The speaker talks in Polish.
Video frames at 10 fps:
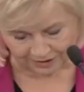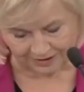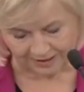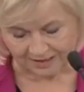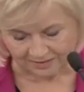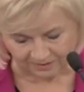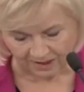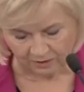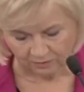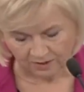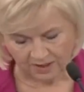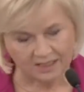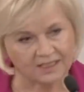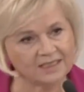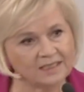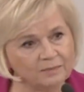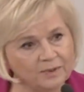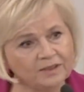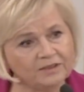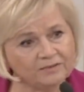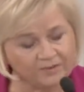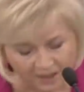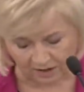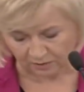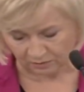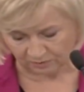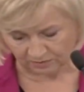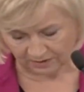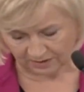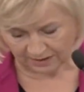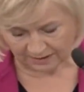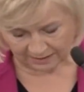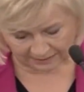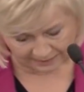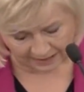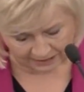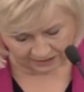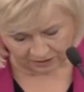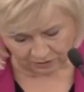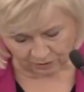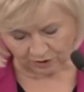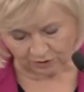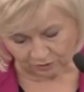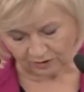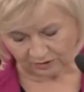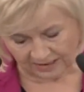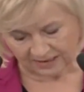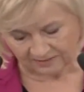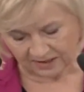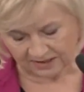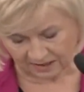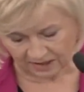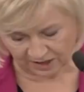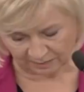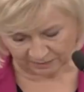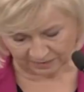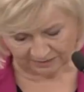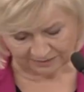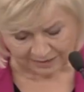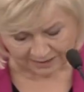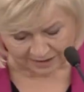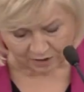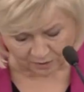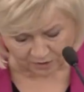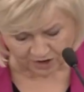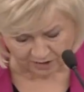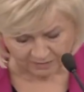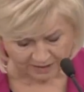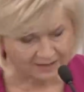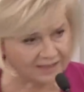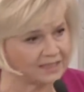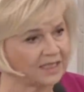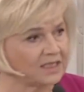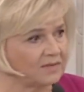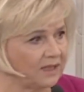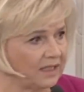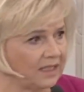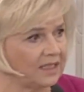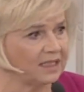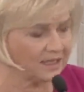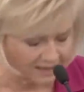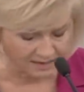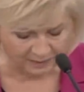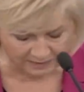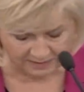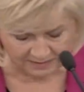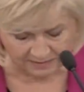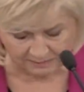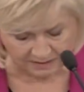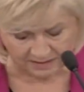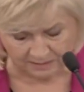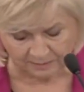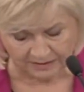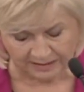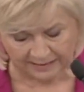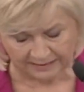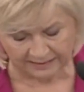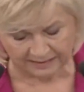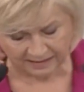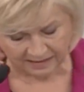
nich jest wielu, zbyt wielu, takich, których trudno nazwać sędziami. Dlatego potrzebna jest tak zwana izba dyscyplinarna.